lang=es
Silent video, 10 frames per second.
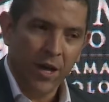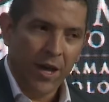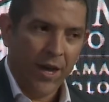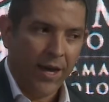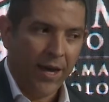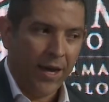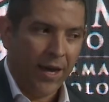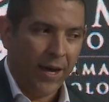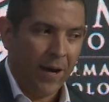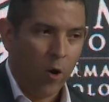Eh,
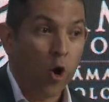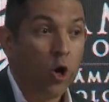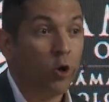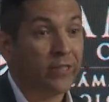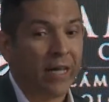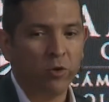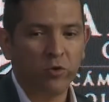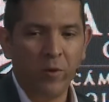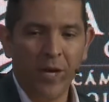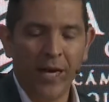eh, hoy lo estamos
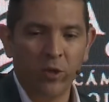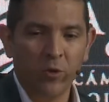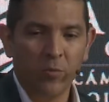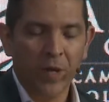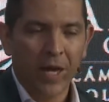viviendo.